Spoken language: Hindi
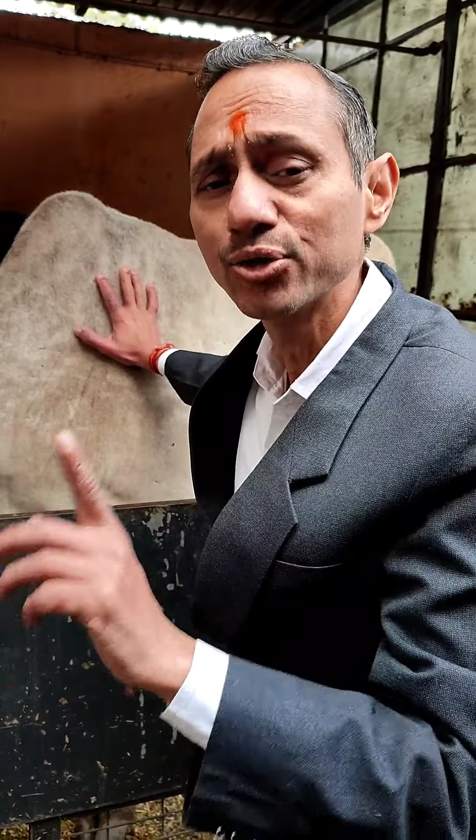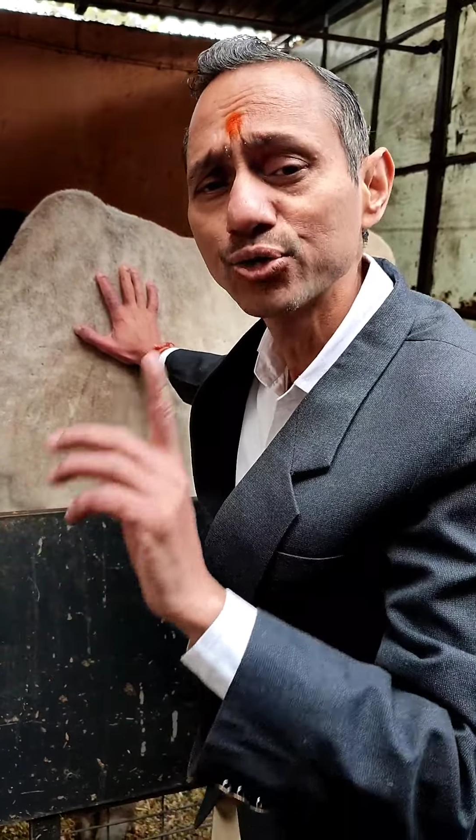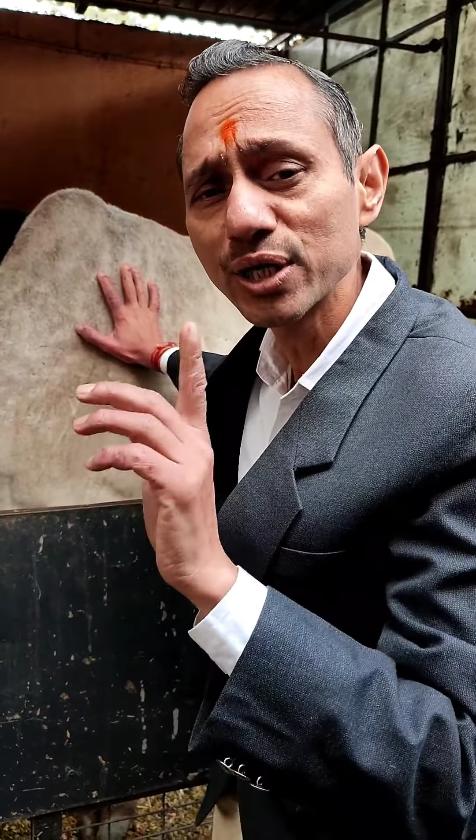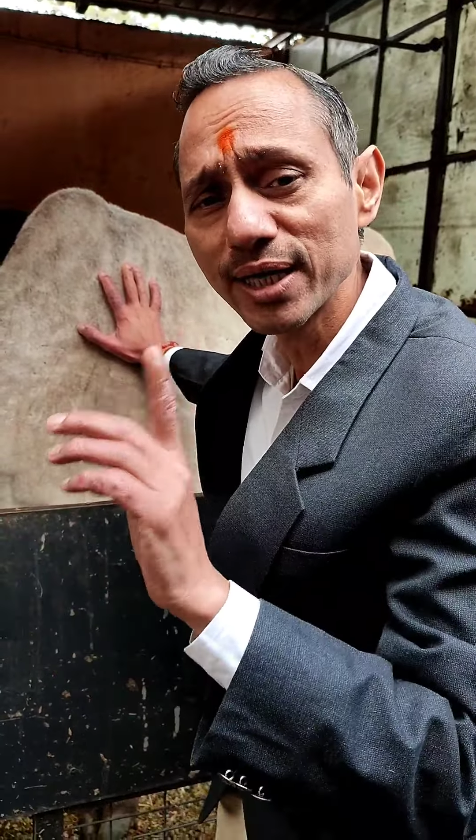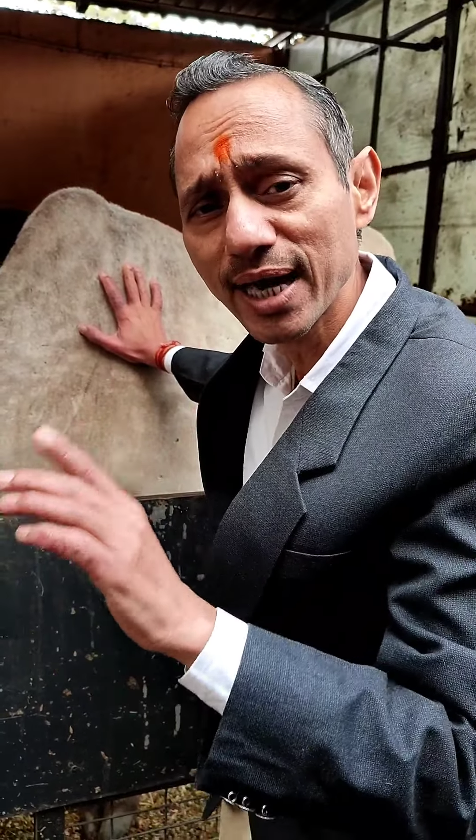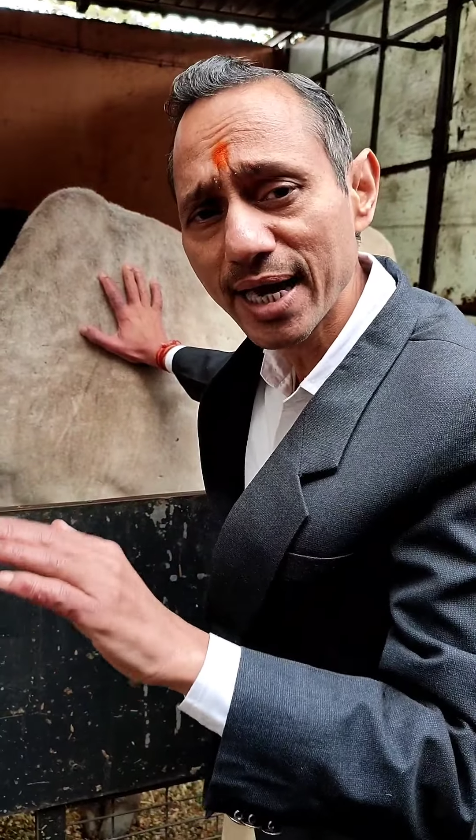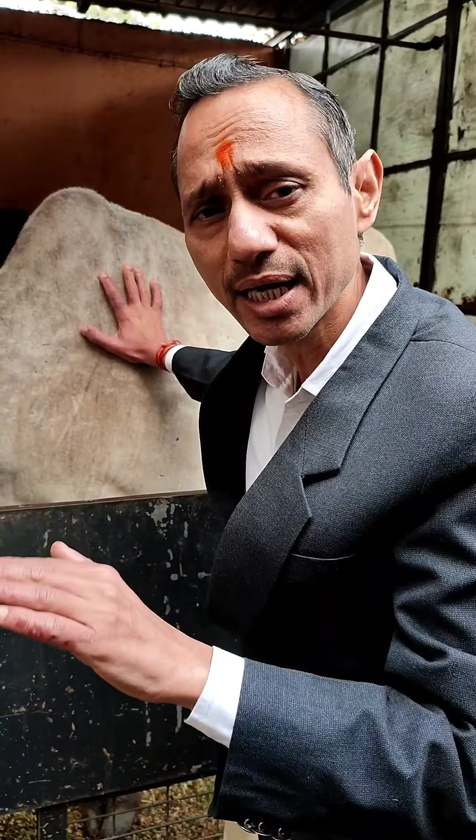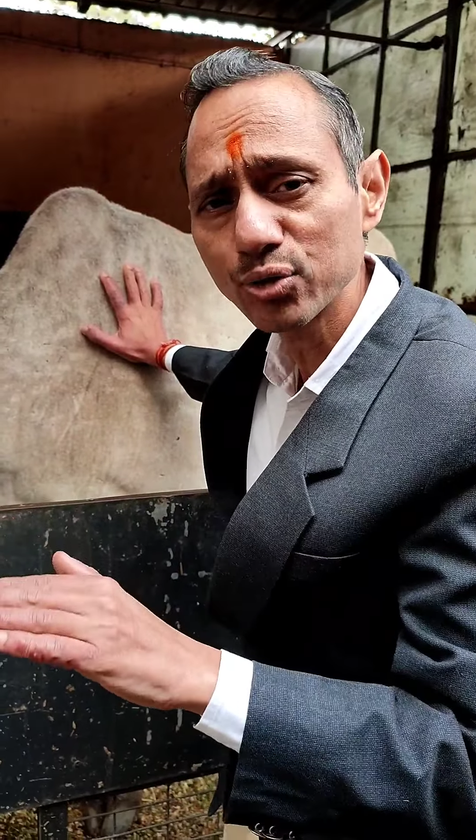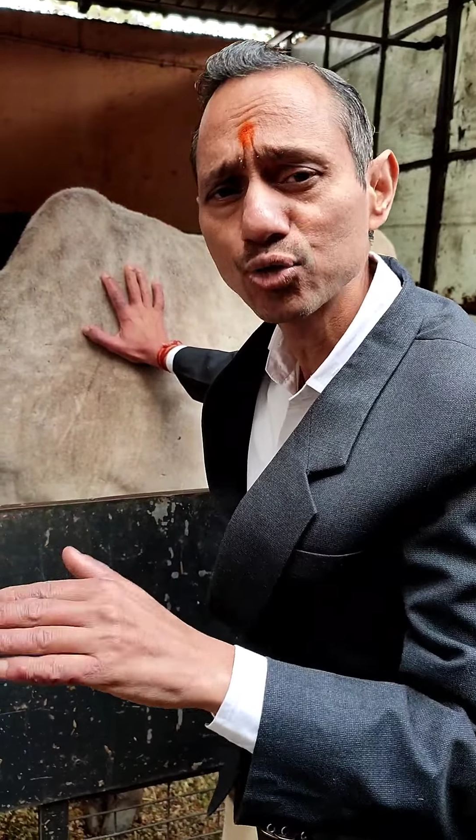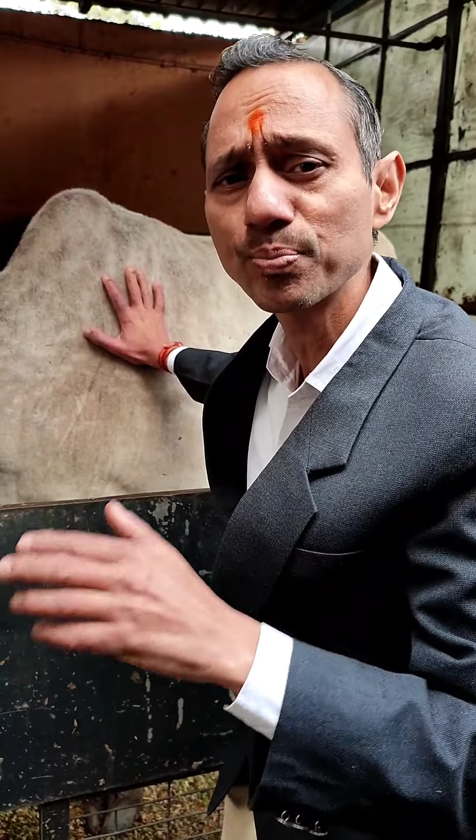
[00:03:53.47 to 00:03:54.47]
तो इसलिए गाय
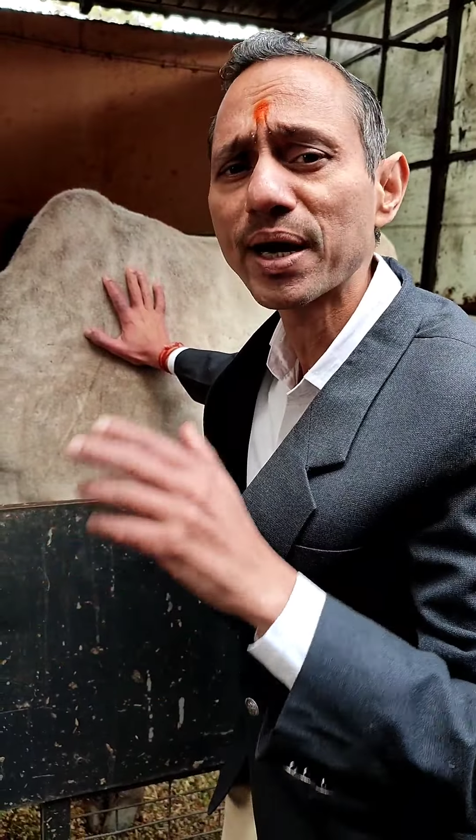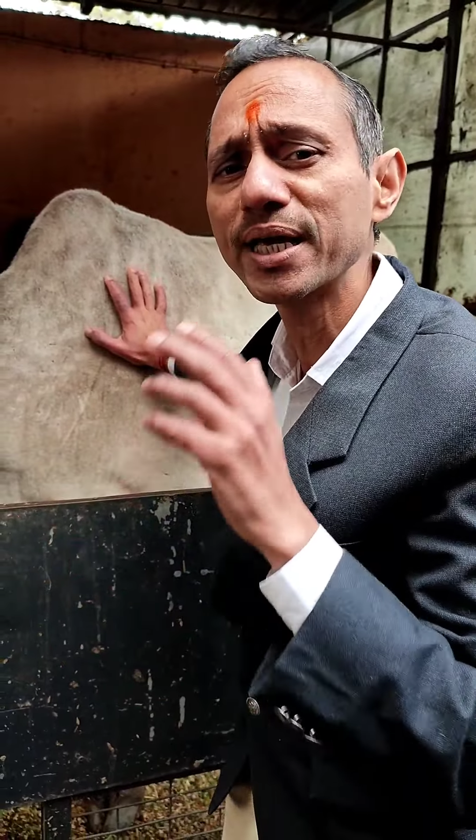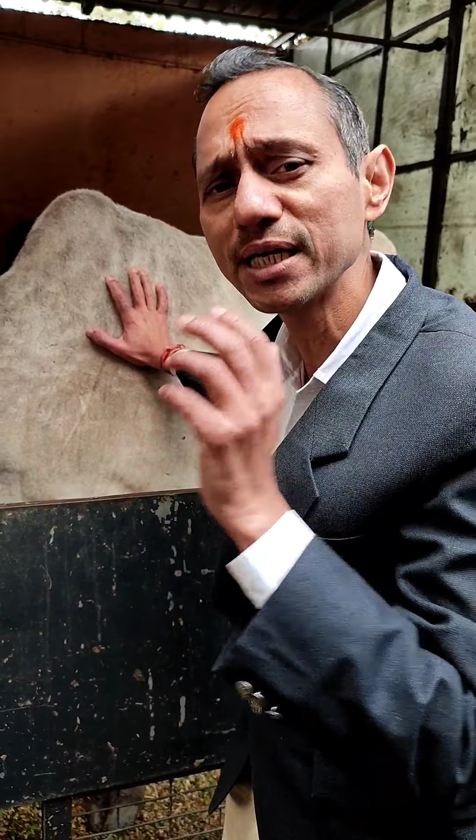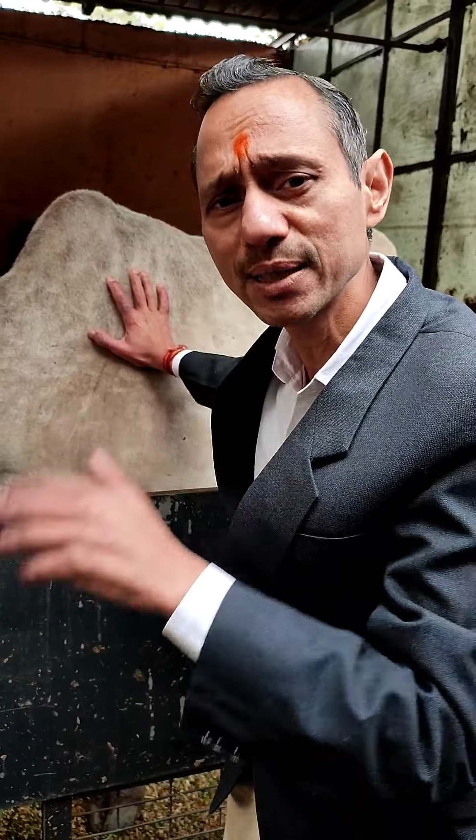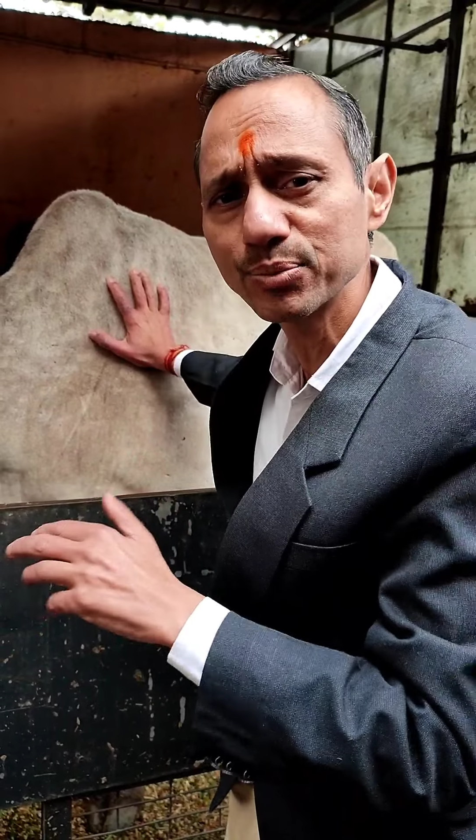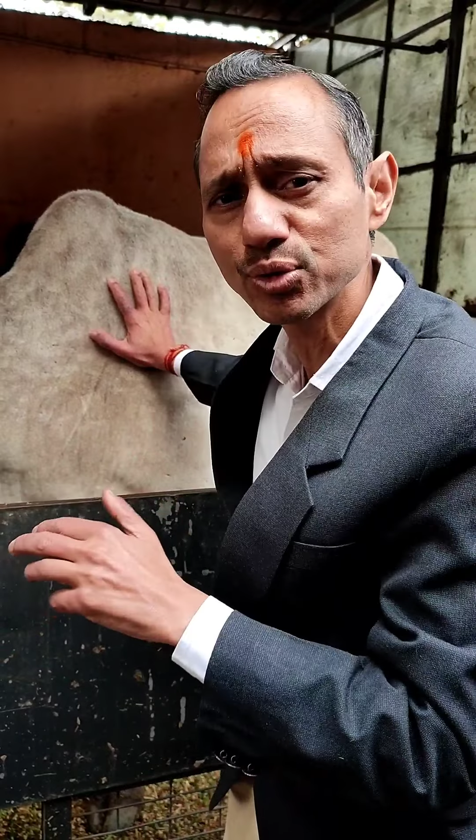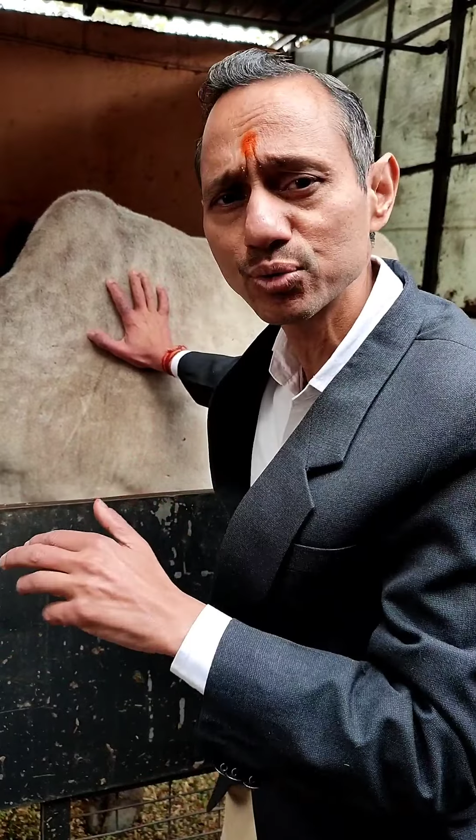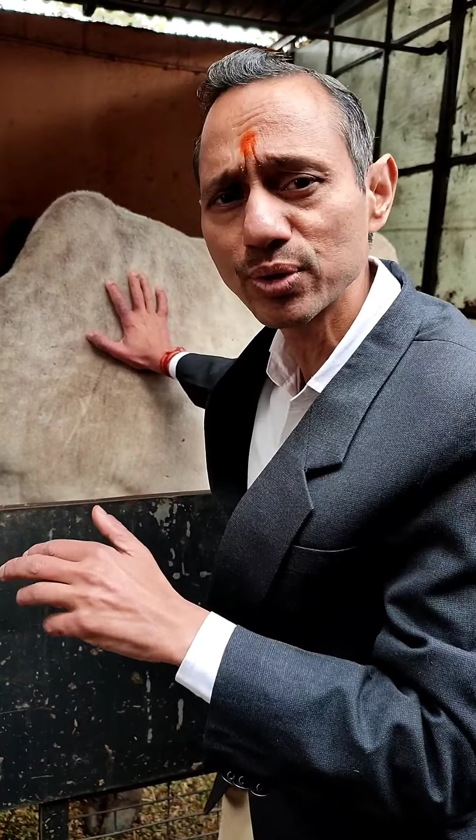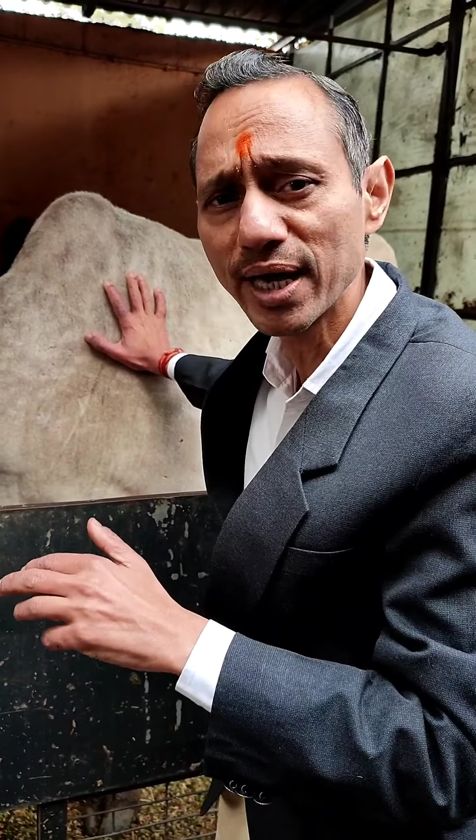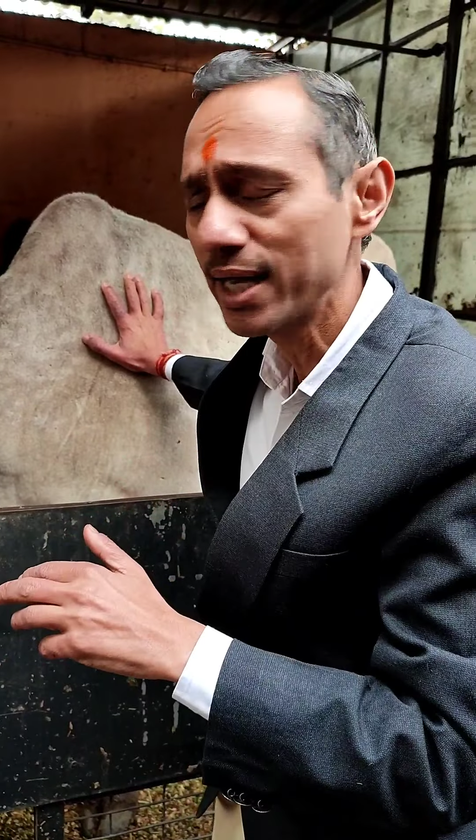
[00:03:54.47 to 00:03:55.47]
का दूध बड़ा ही कीमती
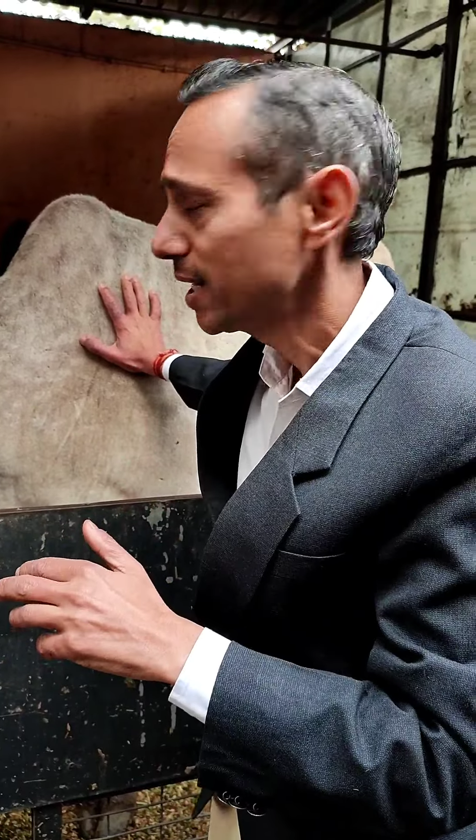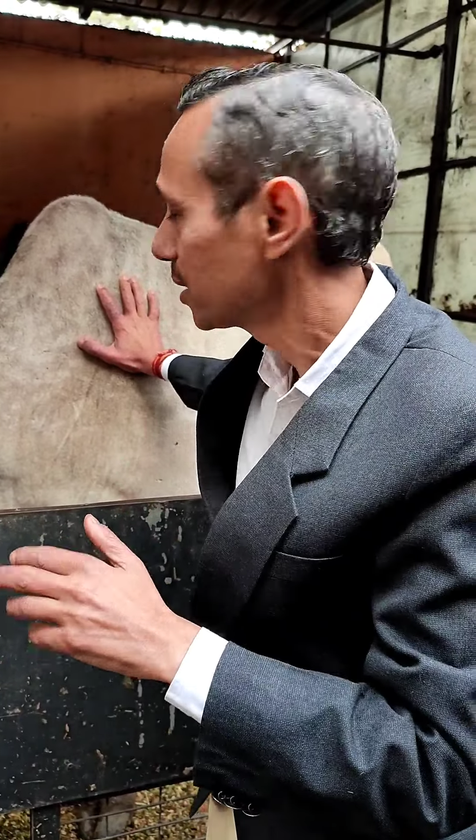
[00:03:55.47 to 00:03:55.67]
दूध है